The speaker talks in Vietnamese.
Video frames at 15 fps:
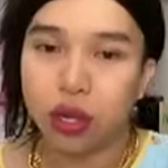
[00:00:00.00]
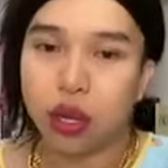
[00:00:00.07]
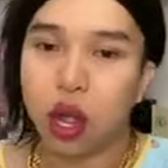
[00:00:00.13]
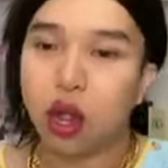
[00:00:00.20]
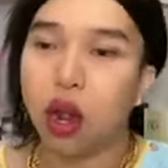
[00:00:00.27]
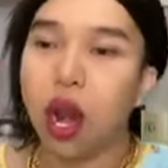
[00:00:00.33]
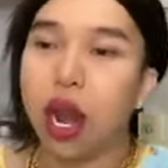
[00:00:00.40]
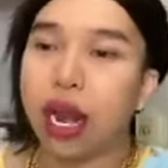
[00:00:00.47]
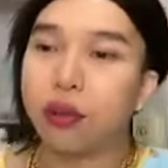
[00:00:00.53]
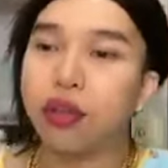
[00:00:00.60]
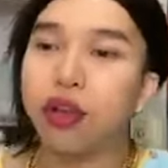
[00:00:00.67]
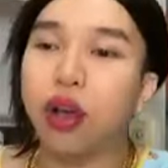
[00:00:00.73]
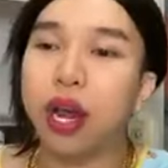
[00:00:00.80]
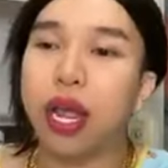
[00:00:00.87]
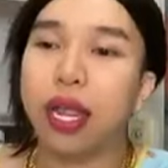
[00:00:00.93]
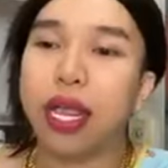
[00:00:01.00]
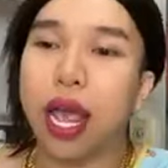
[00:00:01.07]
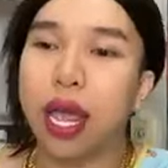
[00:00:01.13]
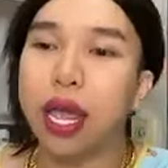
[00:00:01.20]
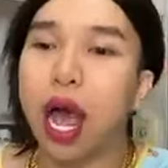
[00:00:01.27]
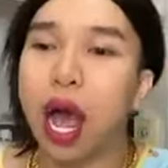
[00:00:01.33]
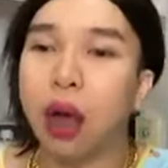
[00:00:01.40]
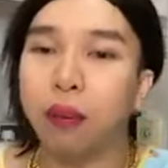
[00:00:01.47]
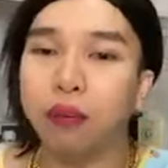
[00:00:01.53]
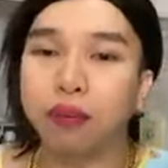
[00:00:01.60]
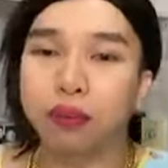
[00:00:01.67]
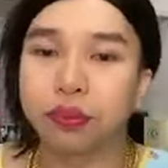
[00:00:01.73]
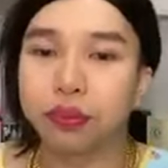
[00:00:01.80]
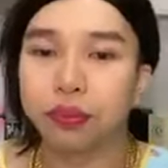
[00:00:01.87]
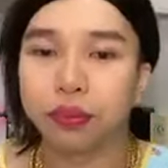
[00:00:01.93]
rồi có đơn nào chưa có địa chỉ không
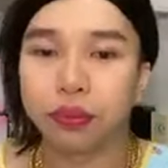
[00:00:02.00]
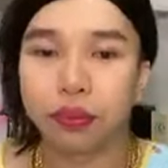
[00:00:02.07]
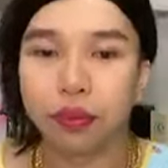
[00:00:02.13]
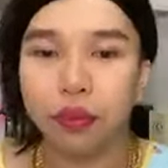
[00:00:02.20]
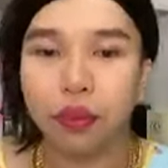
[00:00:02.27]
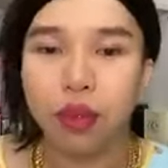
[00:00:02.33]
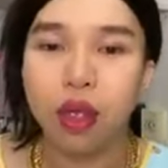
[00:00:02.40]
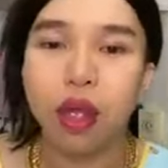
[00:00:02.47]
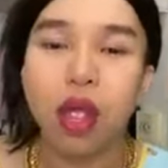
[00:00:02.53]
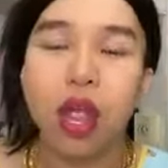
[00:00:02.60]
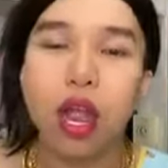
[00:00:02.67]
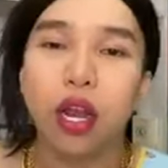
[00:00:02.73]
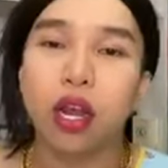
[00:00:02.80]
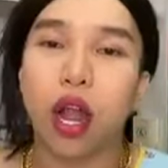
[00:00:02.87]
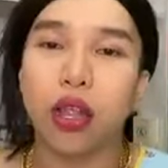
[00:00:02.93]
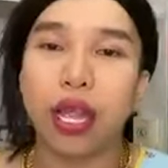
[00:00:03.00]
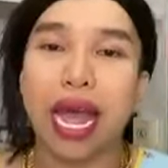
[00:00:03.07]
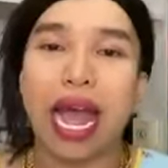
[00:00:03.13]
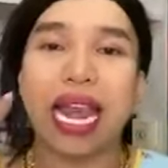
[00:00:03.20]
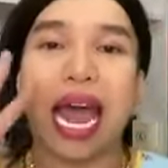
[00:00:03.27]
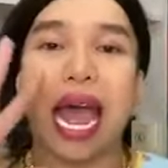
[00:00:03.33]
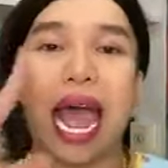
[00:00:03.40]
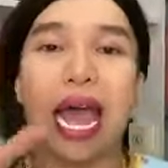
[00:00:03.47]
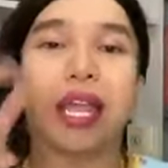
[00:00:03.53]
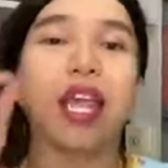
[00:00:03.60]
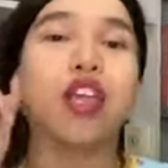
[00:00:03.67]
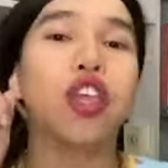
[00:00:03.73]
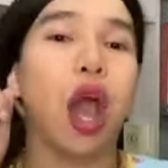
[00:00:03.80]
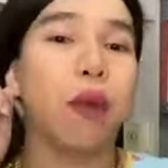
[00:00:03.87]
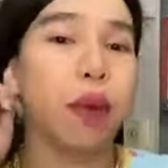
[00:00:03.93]
rồi những ai đặt hàng
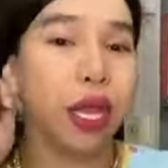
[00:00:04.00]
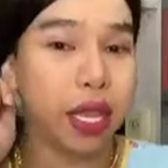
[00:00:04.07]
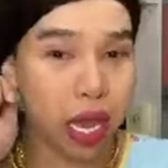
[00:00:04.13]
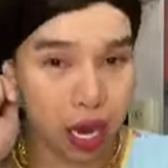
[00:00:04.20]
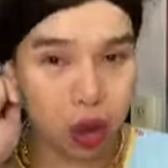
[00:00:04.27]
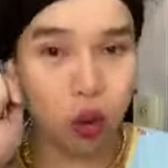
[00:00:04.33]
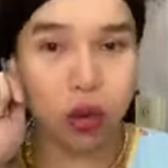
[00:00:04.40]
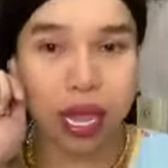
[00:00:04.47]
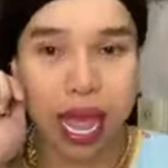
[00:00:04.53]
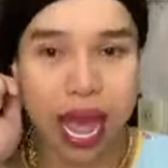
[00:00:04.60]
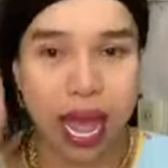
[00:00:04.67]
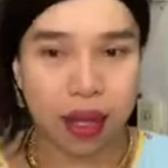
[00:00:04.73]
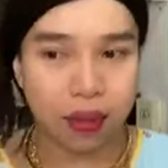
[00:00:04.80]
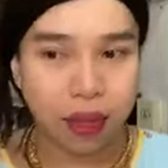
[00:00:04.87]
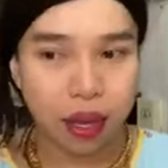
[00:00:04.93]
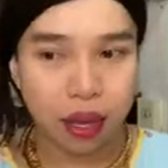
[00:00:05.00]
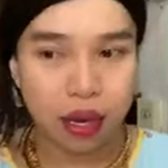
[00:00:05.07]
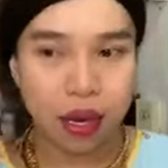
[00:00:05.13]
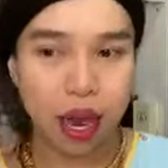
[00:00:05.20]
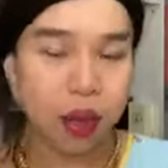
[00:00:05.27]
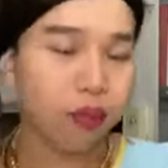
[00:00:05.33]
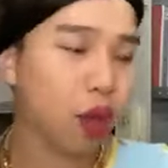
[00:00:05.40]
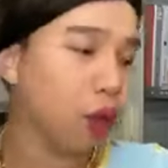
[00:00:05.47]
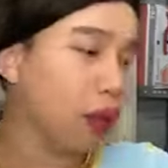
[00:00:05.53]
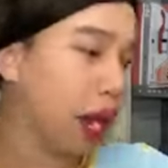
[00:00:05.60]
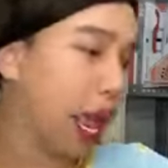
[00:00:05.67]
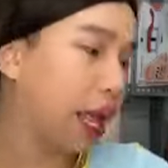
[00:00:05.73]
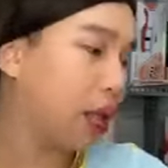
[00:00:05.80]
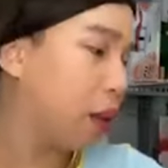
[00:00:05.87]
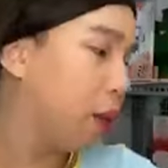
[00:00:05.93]
nhớ cho em địa chỉ luôn nha để em chút cái
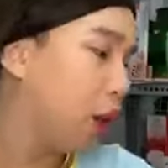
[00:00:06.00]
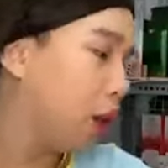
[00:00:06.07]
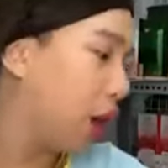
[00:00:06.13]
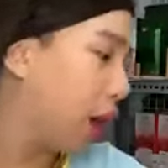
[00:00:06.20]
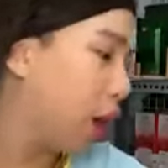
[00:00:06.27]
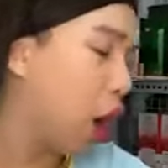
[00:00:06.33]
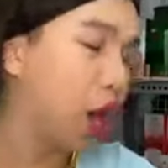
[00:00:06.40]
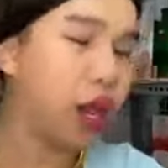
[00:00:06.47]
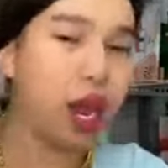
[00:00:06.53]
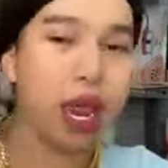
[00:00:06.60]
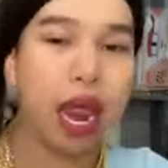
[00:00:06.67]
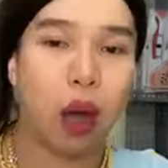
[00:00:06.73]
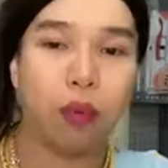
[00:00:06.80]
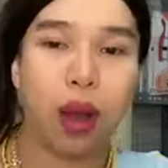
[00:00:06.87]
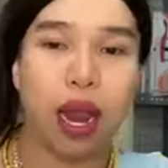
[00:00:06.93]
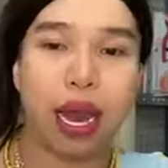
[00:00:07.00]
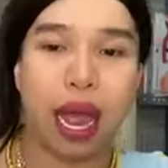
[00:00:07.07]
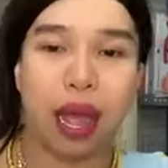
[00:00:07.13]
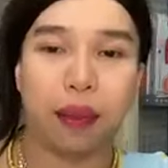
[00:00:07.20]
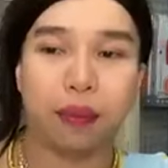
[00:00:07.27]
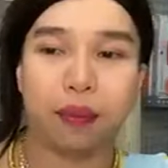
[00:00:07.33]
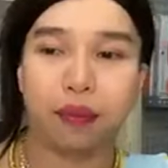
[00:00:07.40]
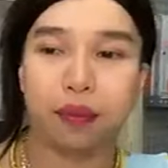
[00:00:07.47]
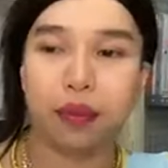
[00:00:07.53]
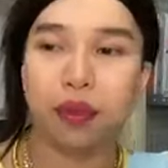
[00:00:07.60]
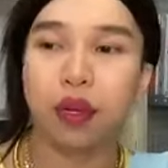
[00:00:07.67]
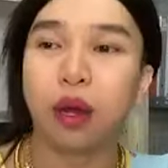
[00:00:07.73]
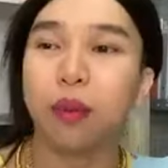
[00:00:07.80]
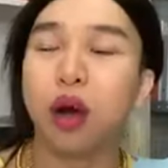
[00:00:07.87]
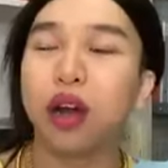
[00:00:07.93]
lẹ cho mượn này rồi để đọc lên nè
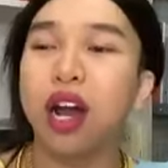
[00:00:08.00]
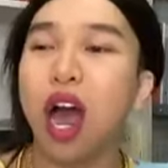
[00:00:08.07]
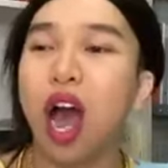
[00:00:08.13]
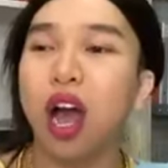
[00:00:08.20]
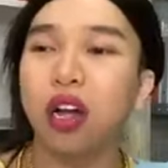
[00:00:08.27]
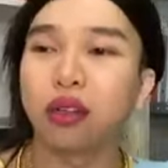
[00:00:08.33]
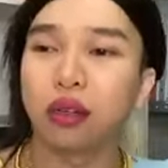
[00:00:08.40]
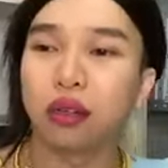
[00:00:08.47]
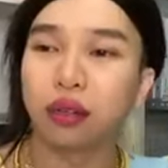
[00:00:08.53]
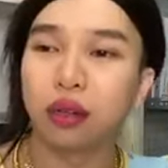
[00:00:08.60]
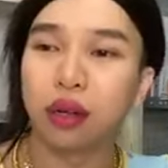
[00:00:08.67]
đưa mượn đơn